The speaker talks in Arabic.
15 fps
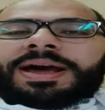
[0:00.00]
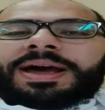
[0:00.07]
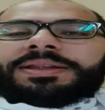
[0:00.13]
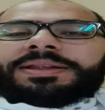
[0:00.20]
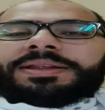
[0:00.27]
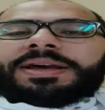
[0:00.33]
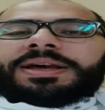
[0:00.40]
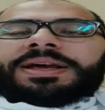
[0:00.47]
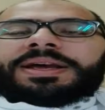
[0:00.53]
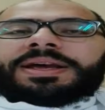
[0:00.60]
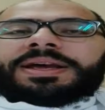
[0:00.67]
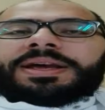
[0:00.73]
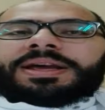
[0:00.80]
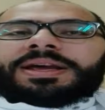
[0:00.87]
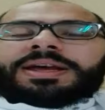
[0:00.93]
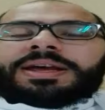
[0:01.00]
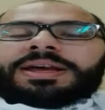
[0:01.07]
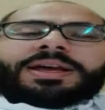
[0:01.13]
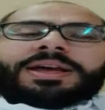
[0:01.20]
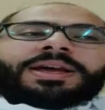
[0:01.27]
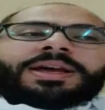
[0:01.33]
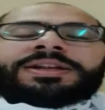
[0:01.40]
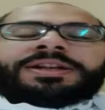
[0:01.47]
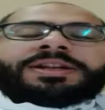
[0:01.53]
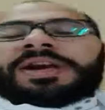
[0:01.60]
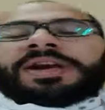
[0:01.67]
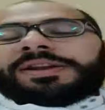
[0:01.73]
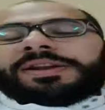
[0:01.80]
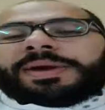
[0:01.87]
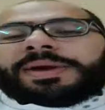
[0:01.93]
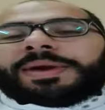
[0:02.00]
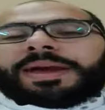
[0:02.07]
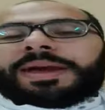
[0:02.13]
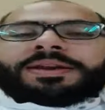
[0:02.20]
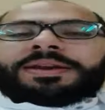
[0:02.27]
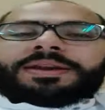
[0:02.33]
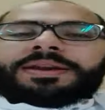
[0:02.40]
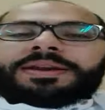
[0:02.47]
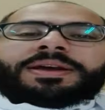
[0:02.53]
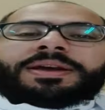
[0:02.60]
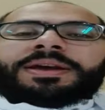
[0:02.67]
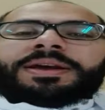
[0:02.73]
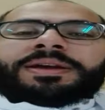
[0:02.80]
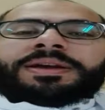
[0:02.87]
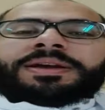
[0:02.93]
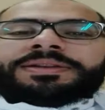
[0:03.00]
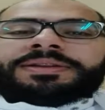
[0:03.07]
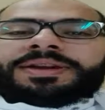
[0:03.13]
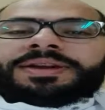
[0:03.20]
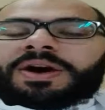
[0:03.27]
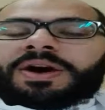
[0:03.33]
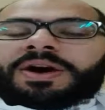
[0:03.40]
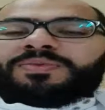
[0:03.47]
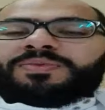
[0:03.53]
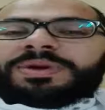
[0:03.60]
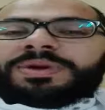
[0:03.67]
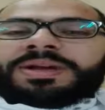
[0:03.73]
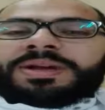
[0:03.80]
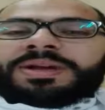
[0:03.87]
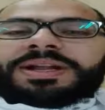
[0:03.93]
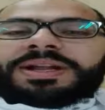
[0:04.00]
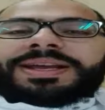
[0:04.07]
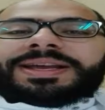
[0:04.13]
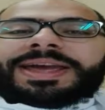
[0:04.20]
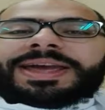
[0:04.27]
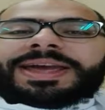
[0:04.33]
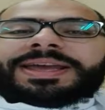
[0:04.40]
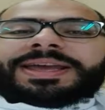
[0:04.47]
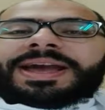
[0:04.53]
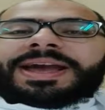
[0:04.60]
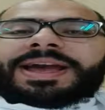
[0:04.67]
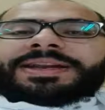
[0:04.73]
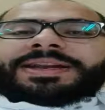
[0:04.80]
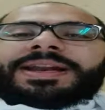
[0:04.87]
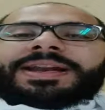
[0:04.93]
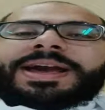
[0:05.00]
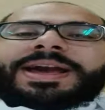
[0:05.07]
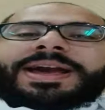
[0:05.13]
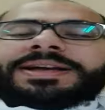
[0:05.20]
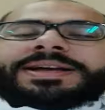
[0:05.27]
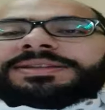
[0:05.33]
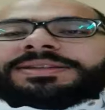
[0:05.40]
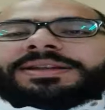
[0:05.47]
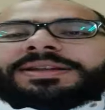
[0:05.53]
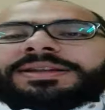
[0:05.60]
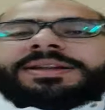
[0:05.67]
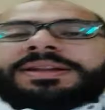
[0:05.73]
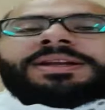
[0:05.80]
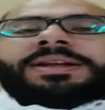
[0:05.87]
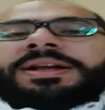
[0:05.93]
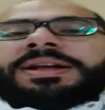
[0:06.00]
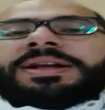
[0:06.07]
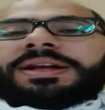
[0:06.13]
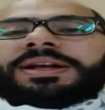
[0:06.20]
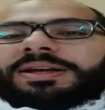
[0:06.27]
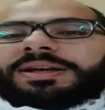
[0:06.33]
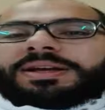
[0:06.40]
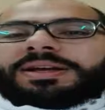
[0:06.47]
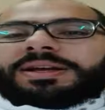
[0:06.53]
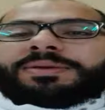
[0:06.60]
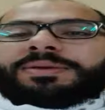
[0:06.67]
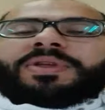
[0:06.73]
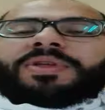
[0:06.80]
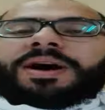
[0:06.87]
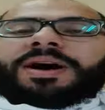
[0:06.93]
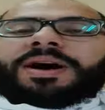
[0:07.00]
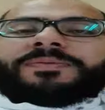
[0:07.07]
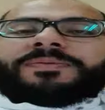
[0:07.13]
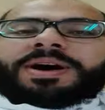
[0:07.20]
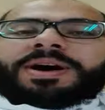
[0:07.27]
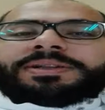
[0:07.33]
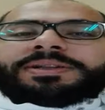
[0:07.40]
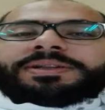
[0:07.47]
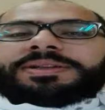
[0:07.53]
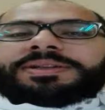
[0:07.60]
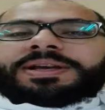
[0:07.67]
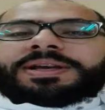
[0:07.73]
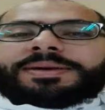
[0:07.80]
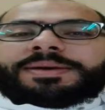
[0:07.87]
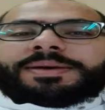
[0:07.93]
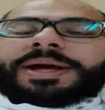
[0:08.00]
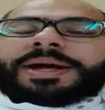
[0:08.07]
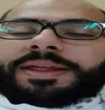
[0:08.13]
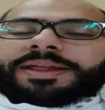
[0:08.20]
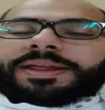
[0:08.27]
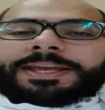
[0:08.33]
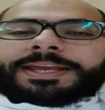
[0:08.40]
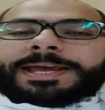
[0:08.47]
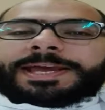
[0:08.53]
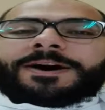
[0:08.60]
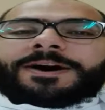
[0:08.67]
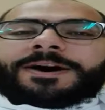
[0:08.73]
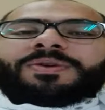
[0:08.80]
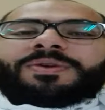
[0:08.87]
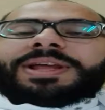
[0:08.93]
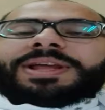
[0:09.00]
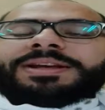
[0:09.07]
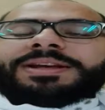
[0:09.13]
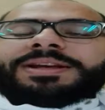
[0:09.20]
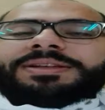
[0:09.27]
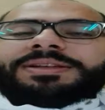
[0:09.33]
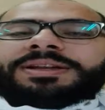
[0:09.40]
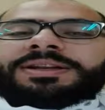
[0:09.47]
آه، الجانبين آه، عند النوم كي يعني لا يحصل آه، مضاعفات مرضية أو تحصل